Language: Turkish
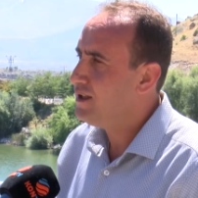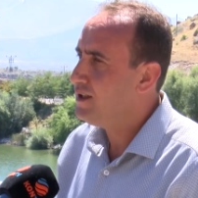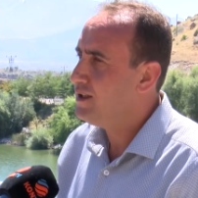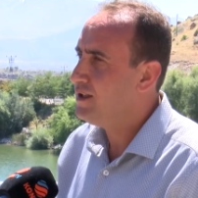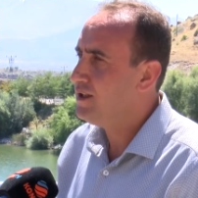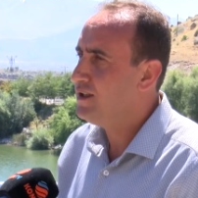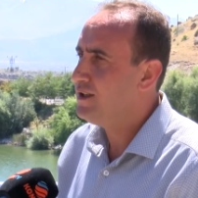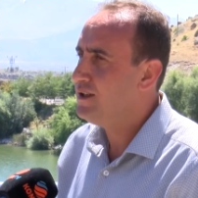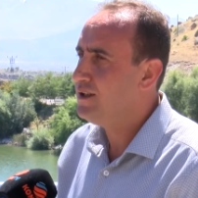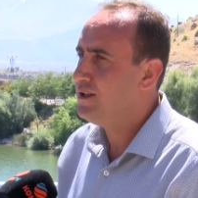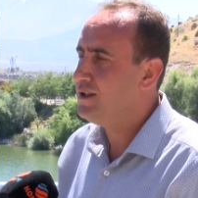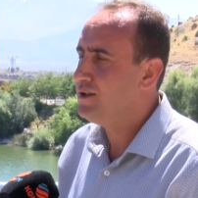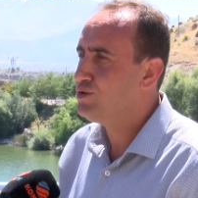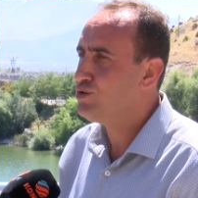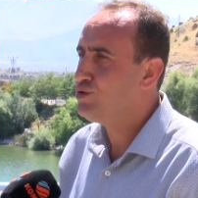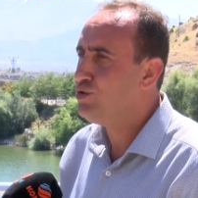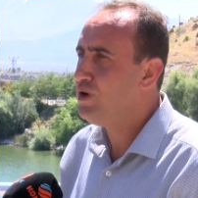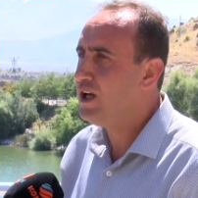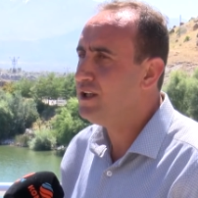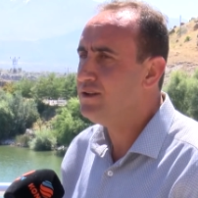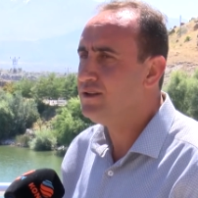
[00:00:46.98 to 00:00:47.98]
Ee,
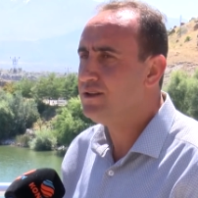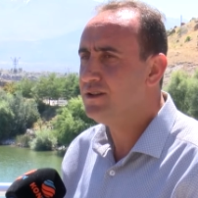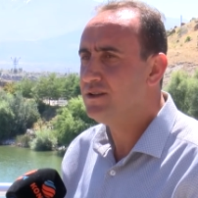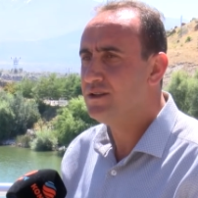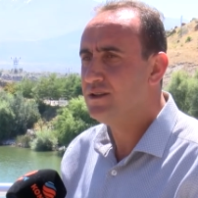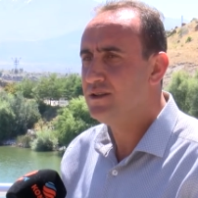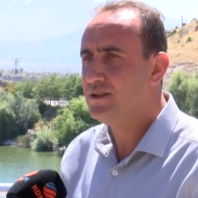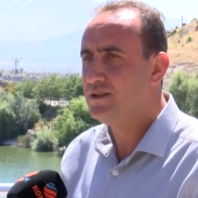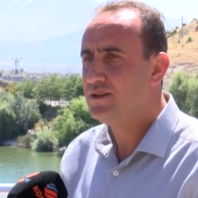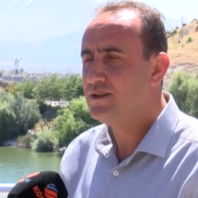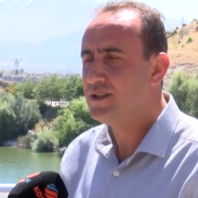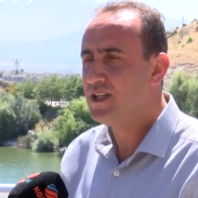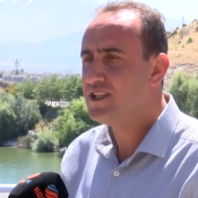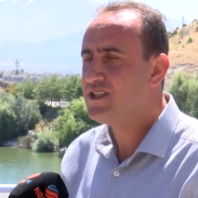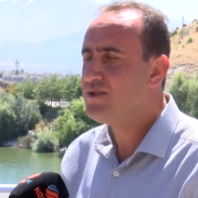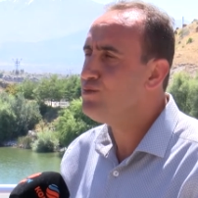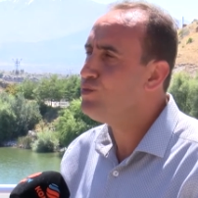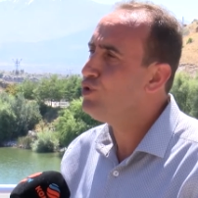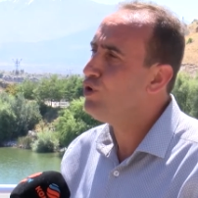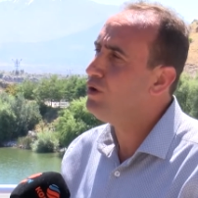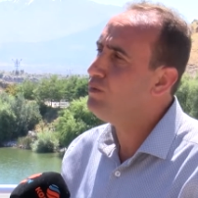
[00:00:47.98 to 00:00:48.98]
şu an e,
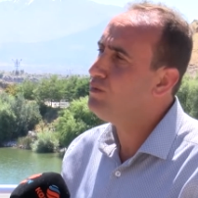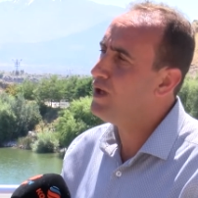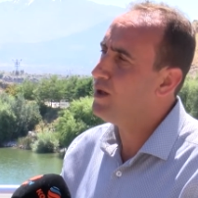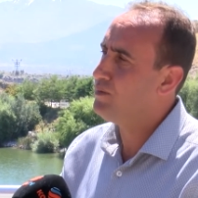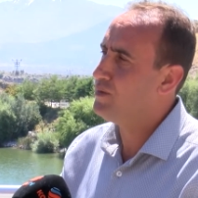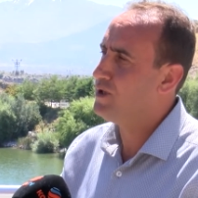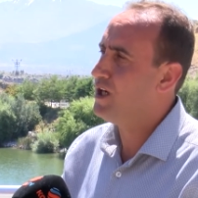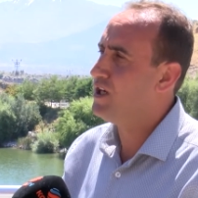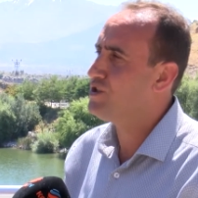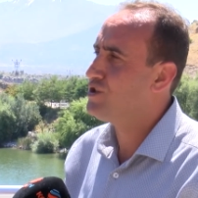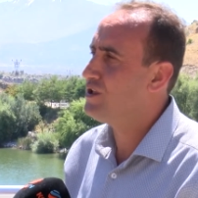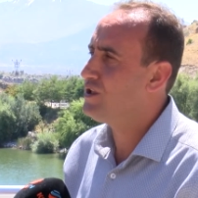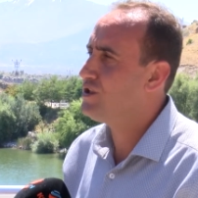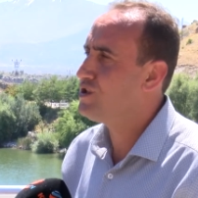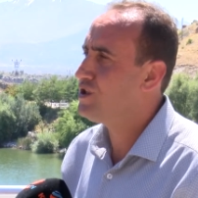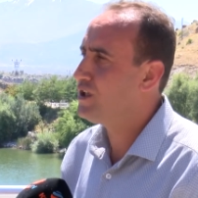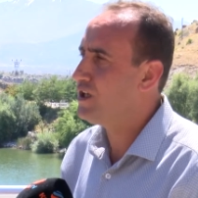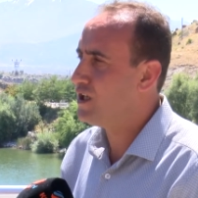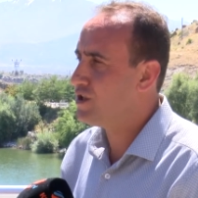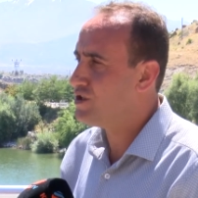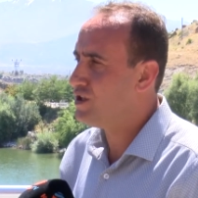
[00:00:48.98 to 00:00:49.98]
resmi olmayan bir
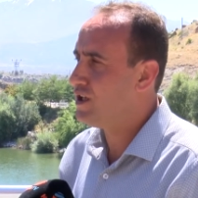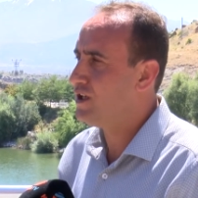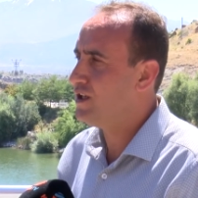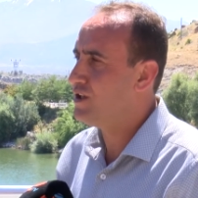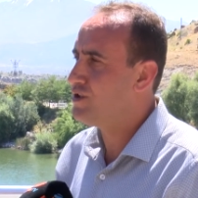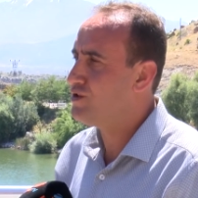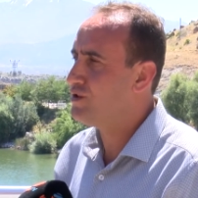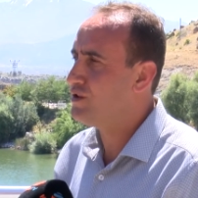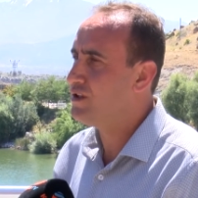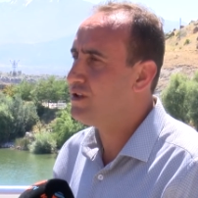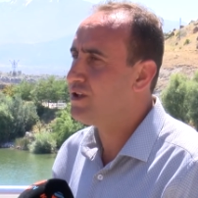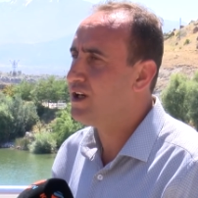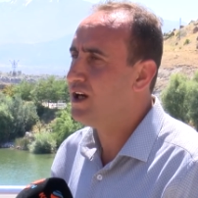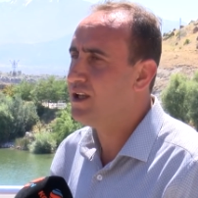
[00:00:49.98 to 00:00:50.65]
açılışı gerçekleştirdik.